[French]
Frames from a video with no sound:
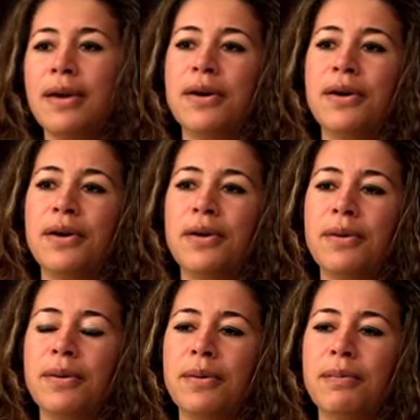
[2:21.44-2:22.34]

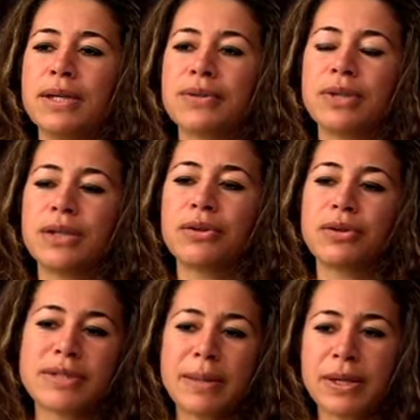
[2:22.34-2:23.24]
euh, parce qu'on a
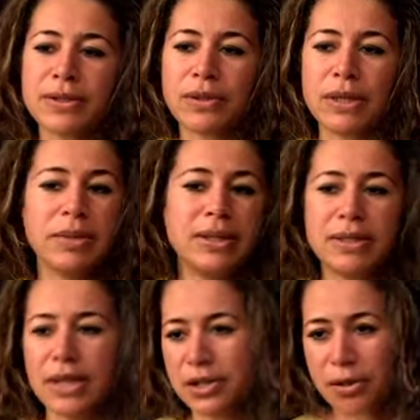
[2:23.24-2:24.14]
tendance à présenter le
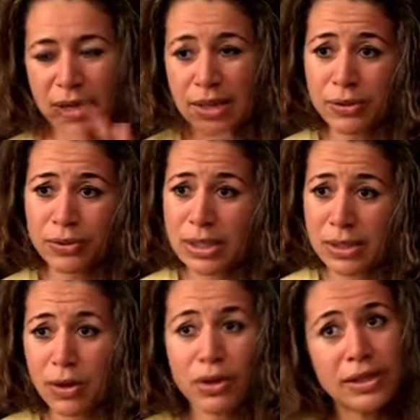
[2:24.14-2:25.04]
métissage comme quelque chose
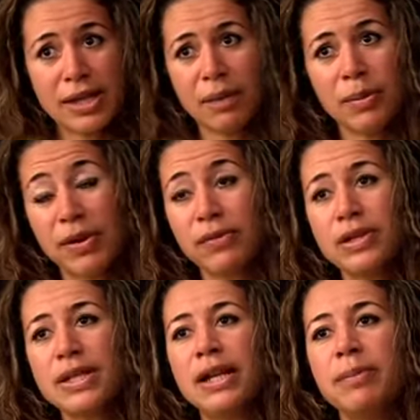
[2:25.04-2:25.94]
d'extraordinaire, mais
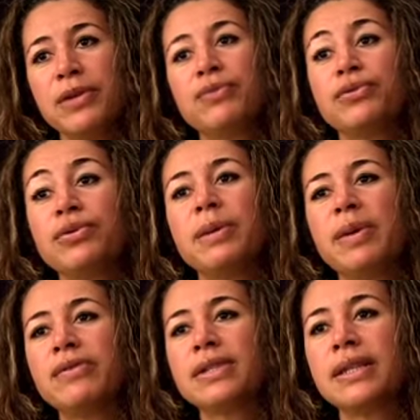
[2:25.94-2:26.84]
parfois ça ne l'est pas toujours, et
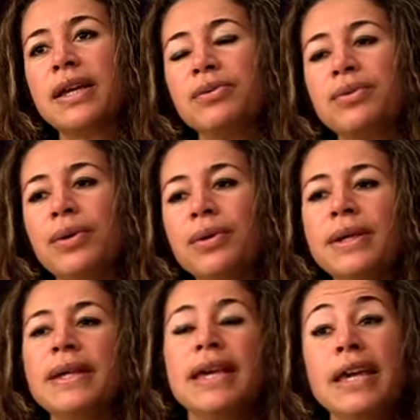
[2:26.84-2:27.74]
parfois c'est très douloureux,
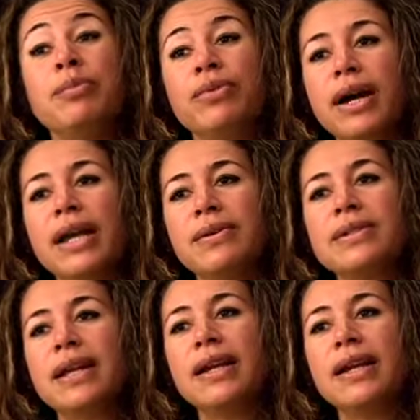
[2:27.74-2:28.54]
et pour elle, ça